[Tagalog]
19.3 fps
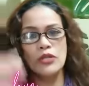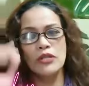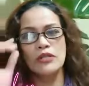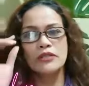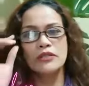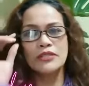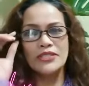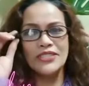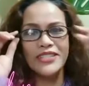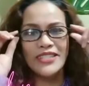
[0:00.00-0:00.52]

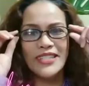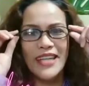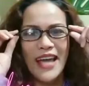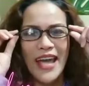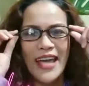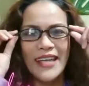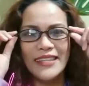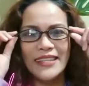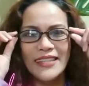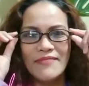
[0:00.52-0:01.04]
tonight.
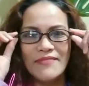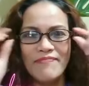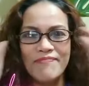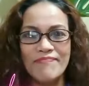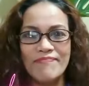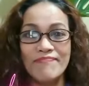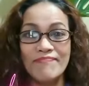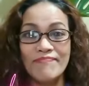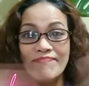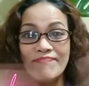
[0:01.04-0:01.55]

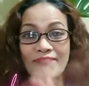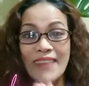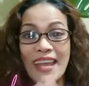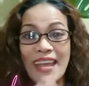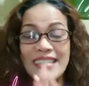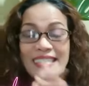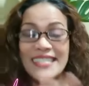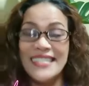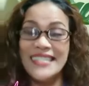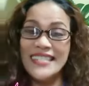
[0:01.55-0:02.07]

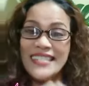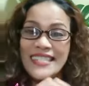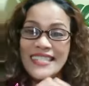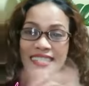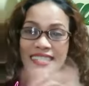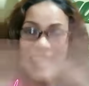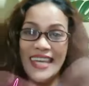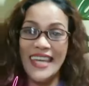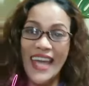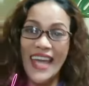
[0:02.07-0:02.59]
See
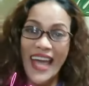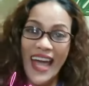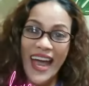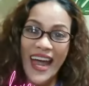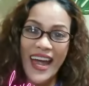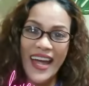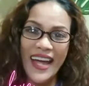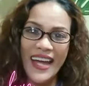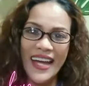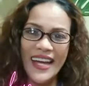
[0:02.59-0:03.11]
ya!